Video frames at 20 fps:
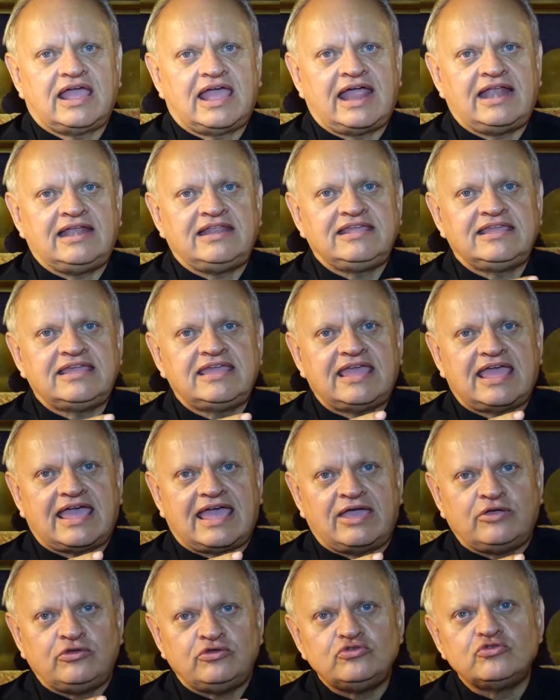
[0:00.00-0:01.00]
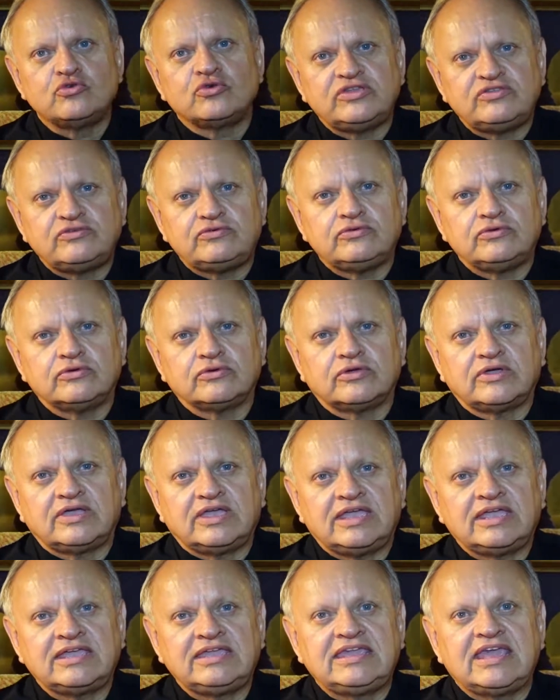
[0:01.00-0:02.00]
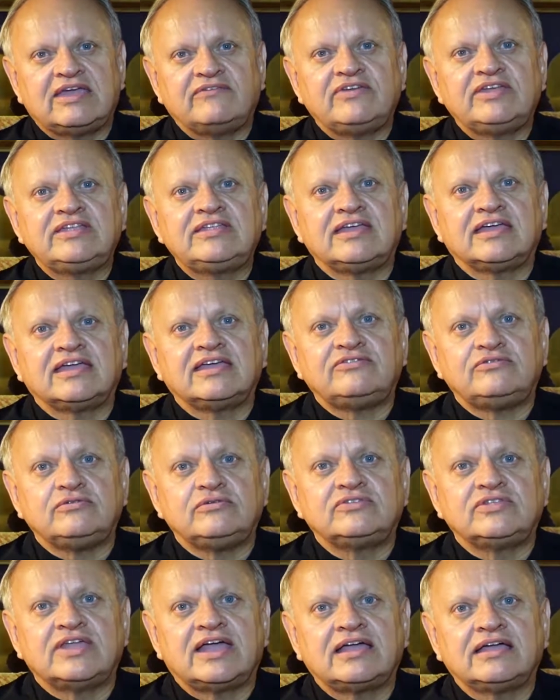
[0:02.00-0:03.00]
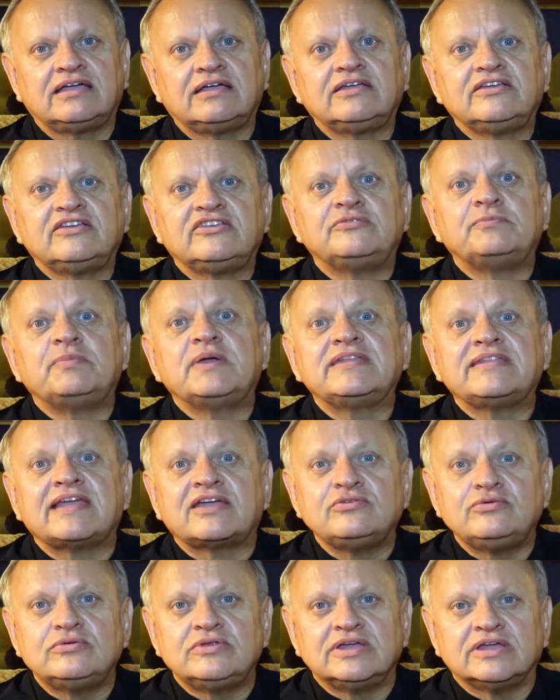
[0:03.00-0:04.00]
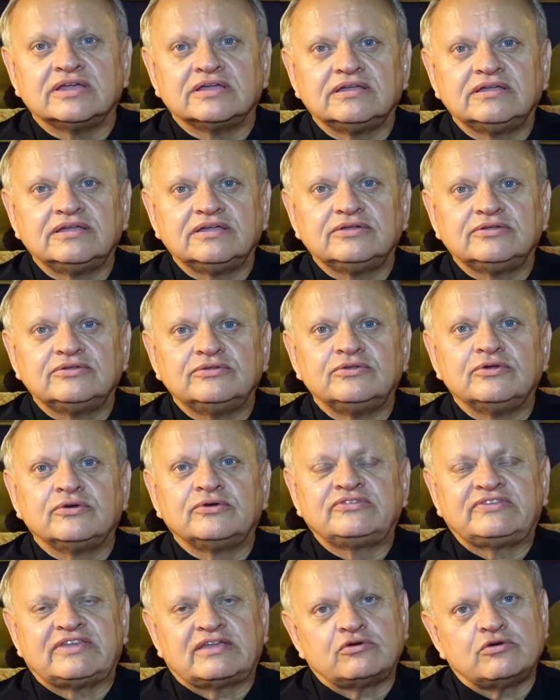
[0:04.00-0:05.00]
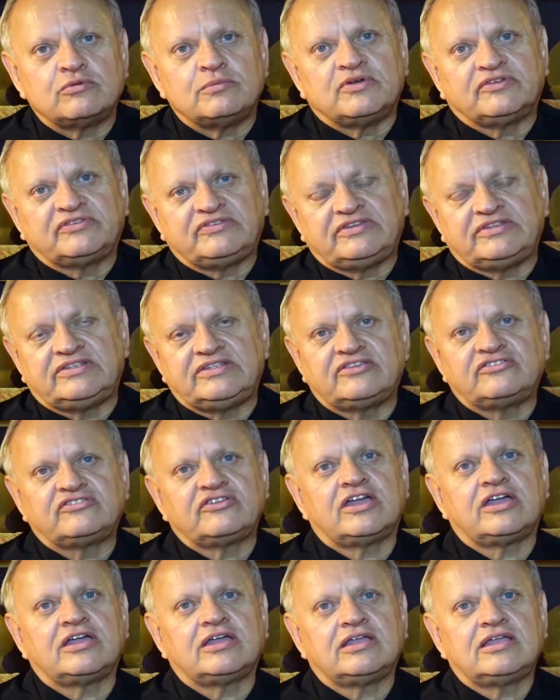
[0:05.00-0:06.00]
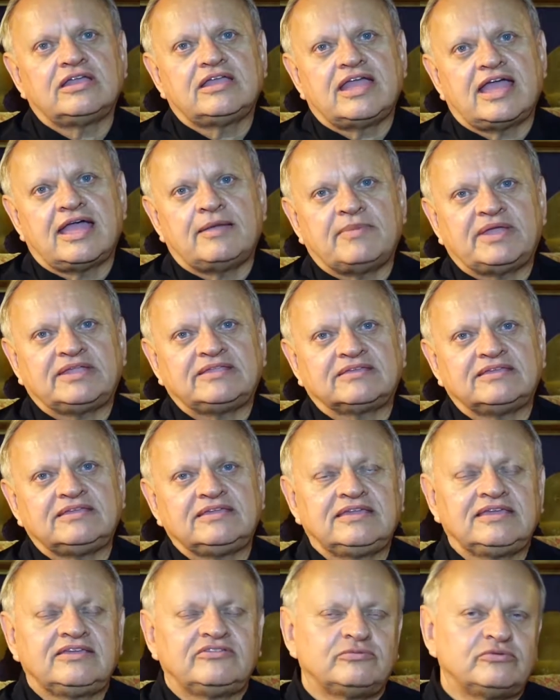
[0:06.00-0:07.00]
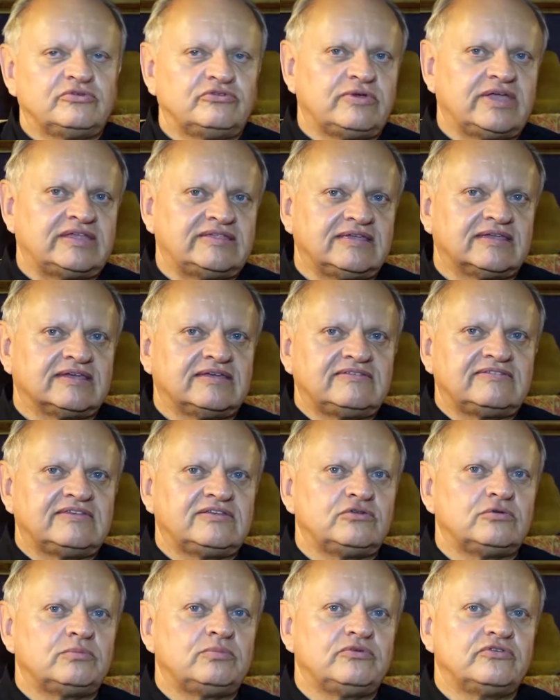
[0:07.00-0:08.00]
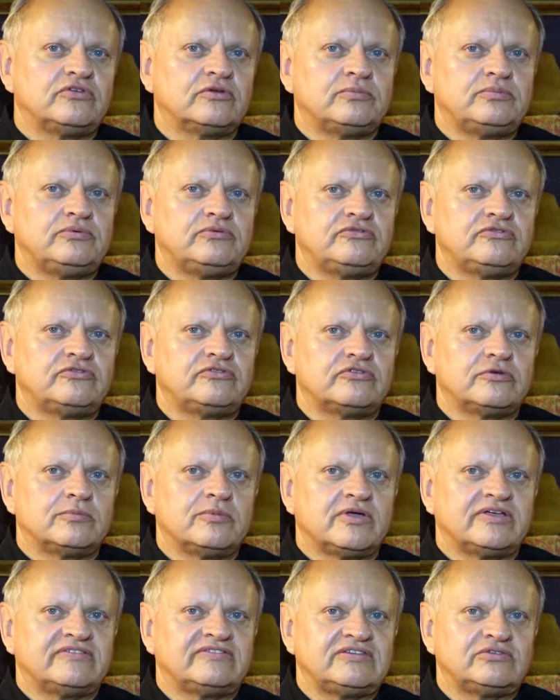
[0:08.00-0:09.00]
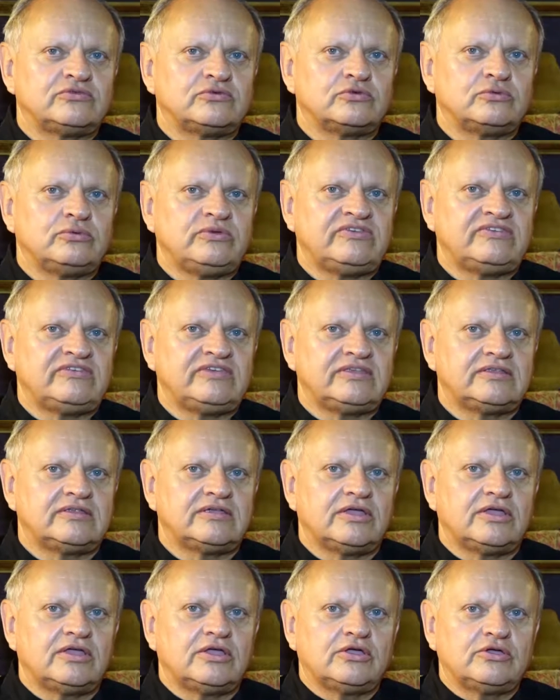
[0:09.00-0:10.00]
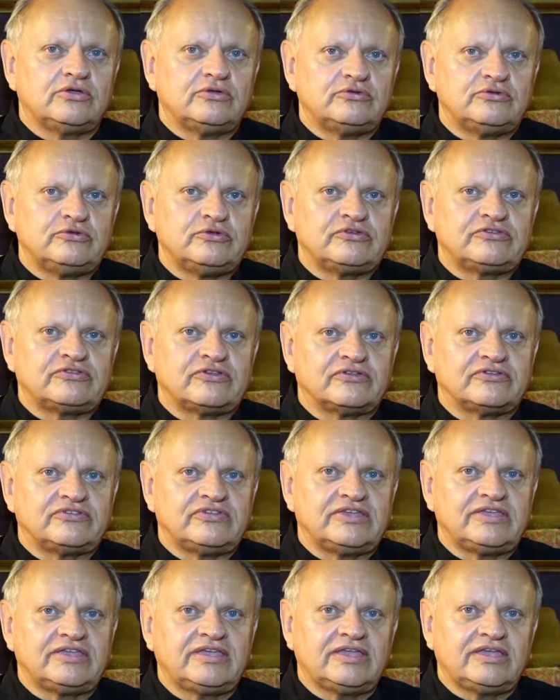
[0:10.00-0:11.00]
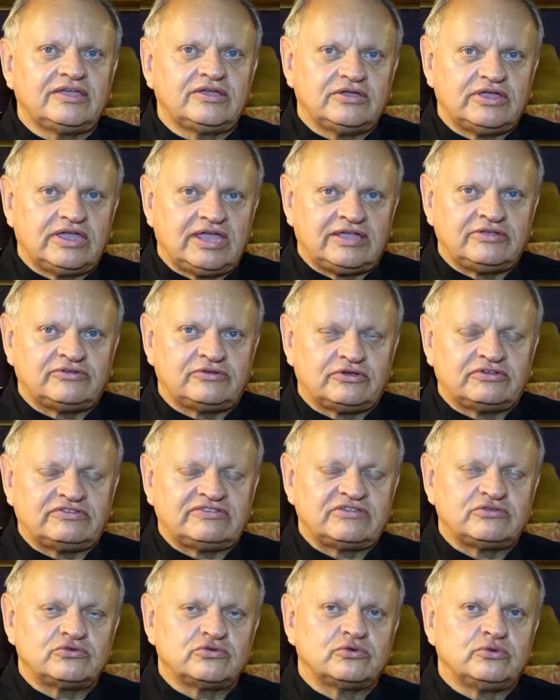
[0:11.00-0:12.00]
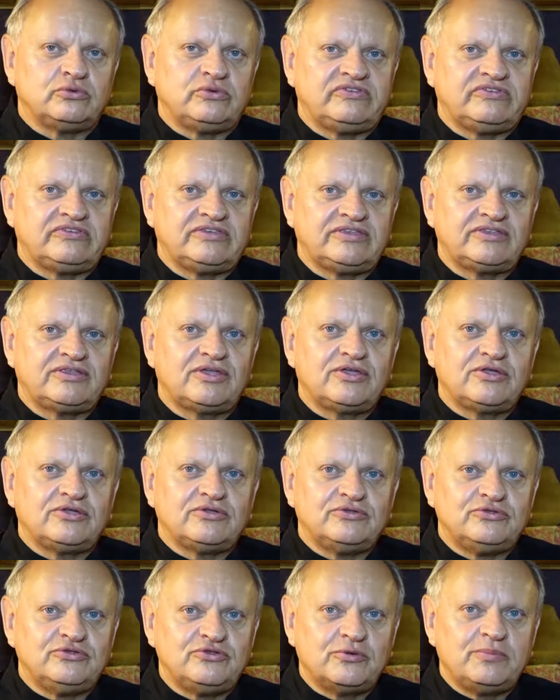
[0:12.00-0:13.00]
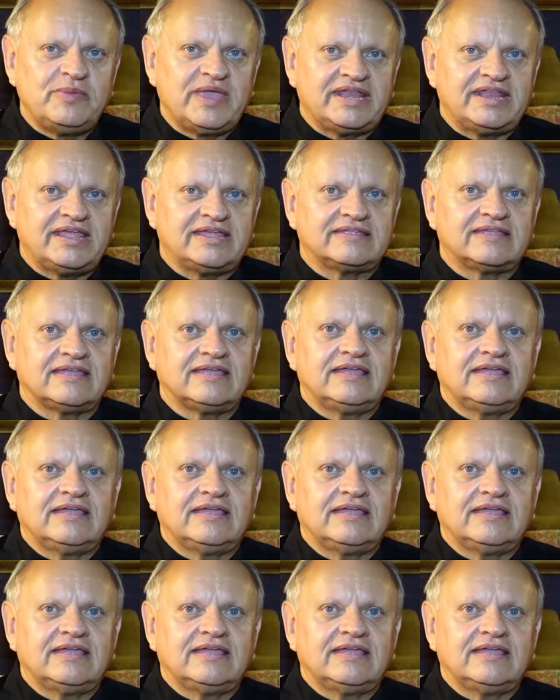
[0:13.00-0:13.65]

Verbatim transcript: alliée à une nourriture et qui avait des résultats spectaculaires. Donc ça commençait déjà à m'intriguer. Je me suis intéressé de plus en plus justement à cette cuisine de santé et cette cuisine de bien-être.